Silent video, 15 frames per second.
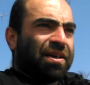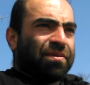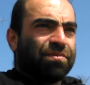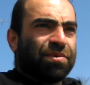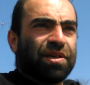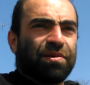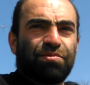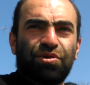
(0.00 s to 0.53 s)

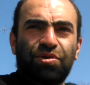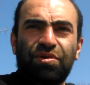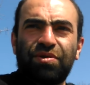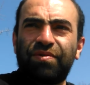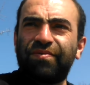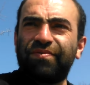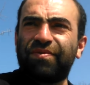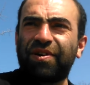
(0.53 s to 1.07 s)
Bir de bu
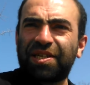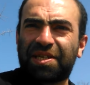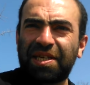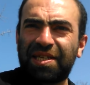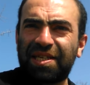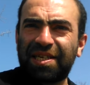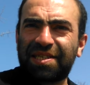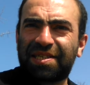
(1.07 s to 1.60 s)

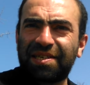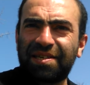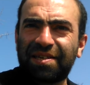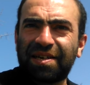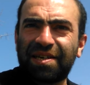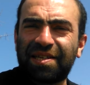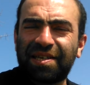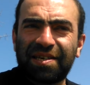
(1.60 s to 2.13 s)
vatandaşlar
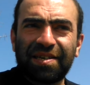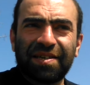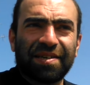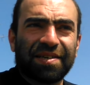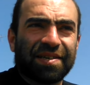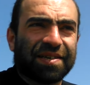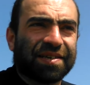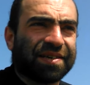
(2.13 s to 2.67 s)
hani
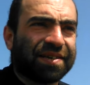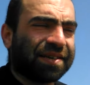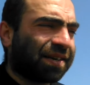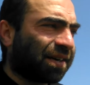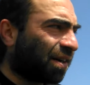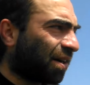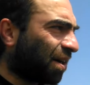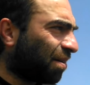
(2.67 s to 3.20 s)
e,
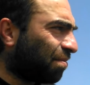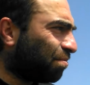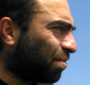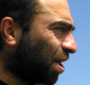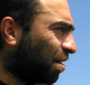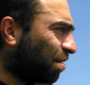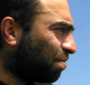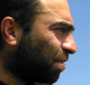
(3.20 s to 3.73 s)
abimle
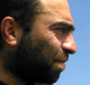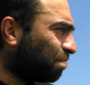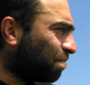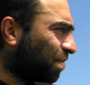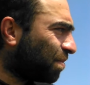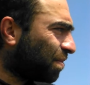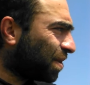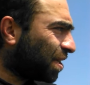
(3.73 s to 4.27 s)
ablam
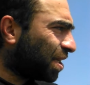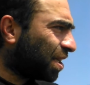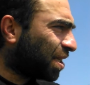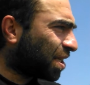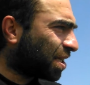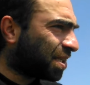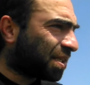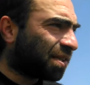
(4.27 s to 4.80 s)

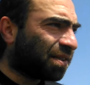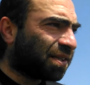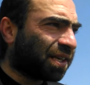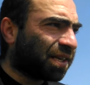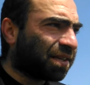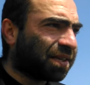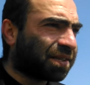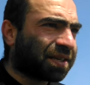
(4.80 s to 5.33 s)

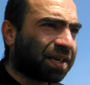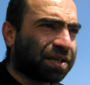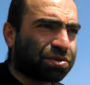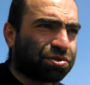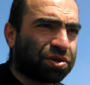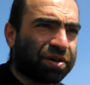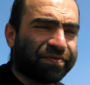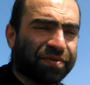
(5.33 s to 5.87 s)
ikisinde de
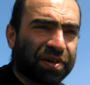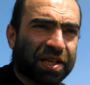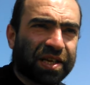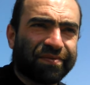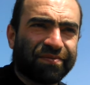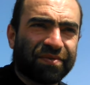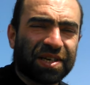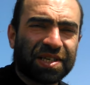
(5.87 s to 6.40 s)
tansiyon
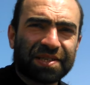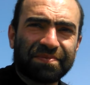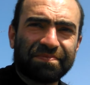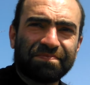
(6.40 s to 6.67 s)
falan var.